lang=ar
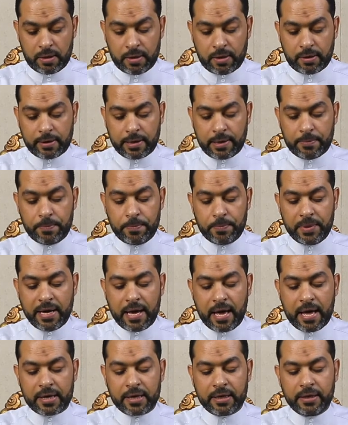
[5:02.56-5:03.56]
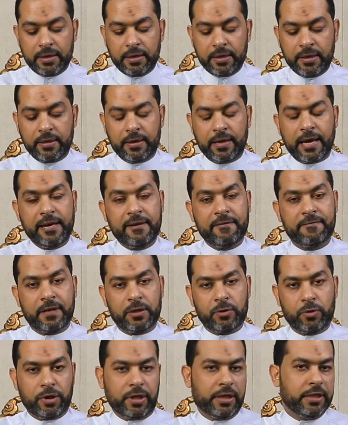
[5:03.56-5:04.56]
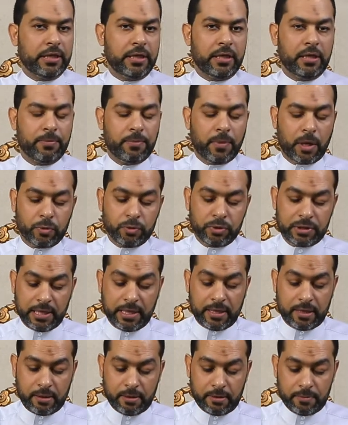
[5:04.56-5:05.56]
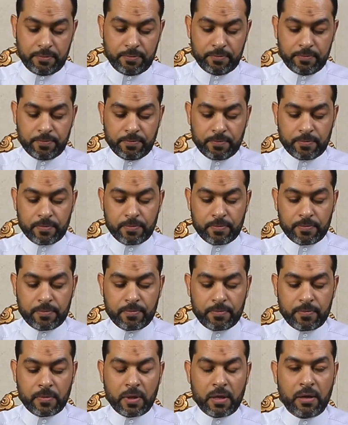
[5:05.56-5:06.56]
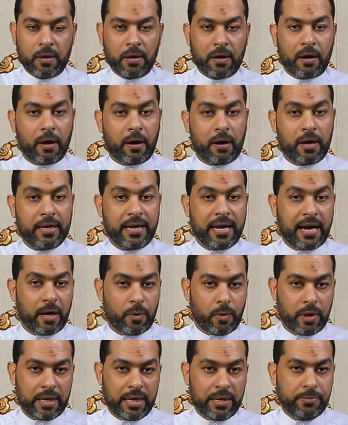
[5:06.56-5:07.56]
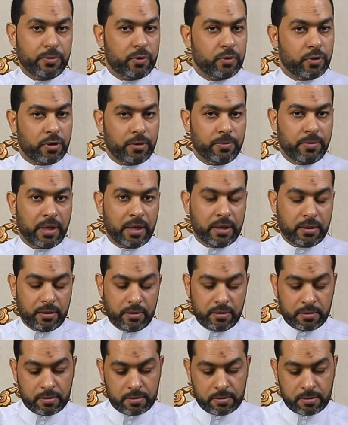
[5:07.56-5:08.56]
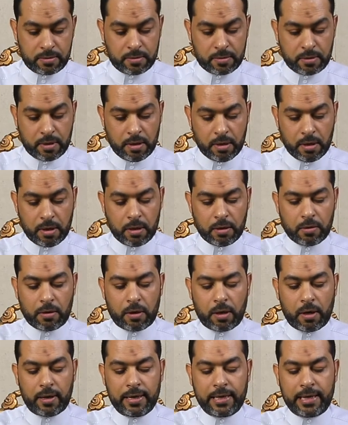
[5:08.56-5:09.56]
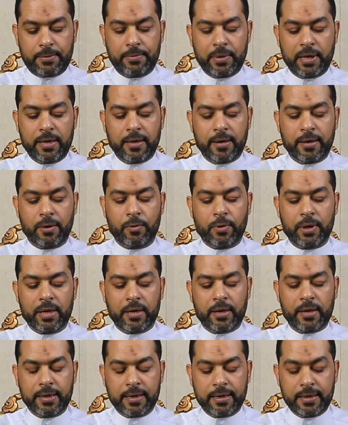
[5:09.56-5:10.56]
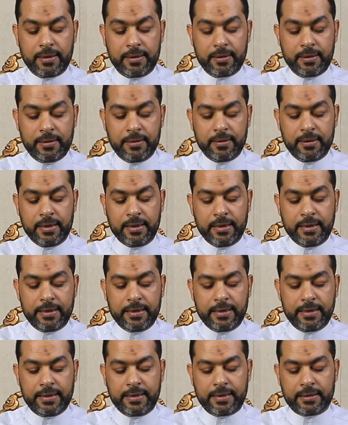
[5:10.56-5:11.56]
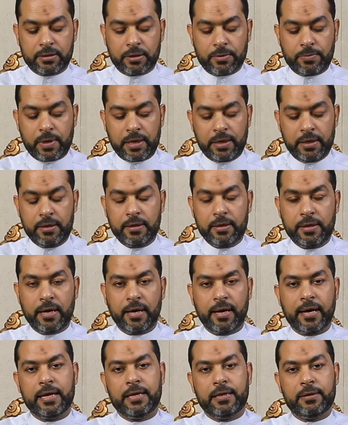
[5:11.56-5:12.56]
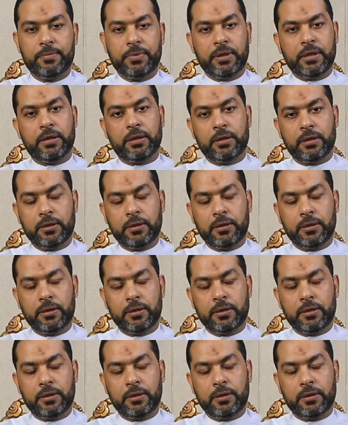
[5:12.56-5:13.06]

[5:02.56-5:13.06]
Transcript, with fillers: رب أرني كيف تحيي الموتى قال أولم تؤمن قال بلى ولكن ليطمئن قلبي